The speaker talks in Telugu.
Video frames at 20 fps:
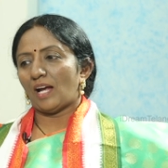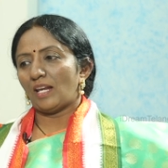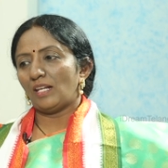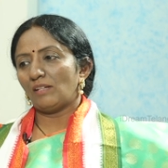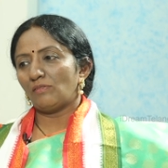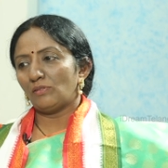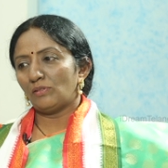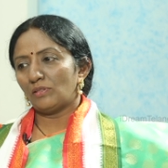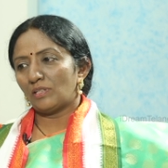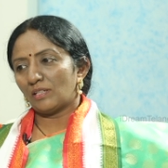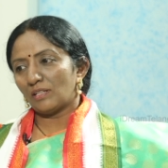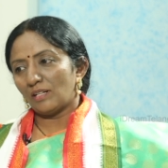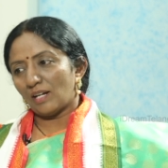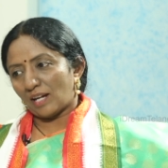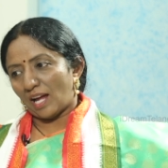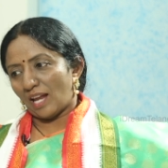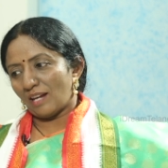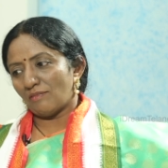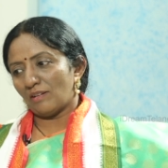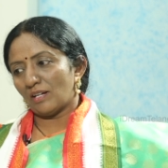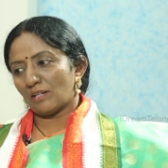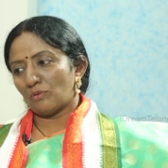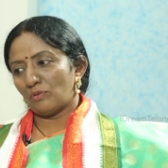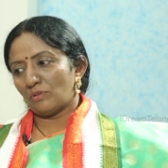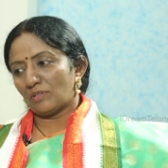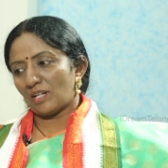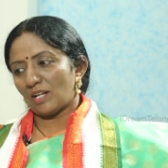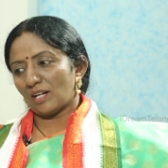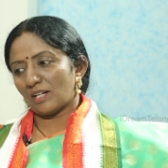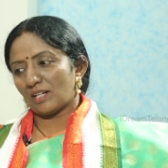కల్వ
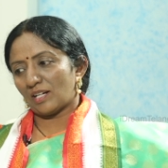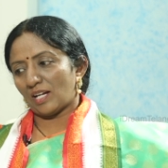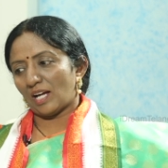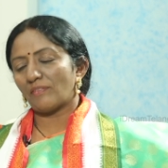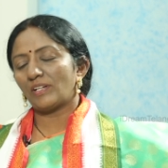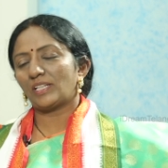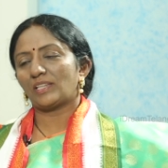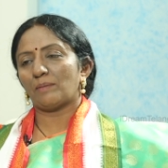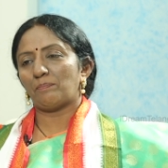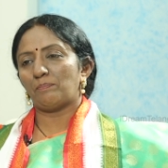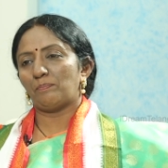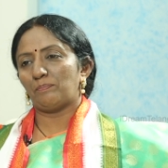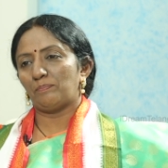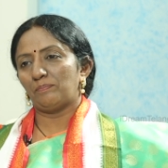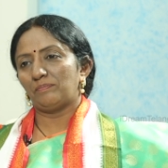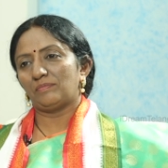కల్వకుంట్ల కవిత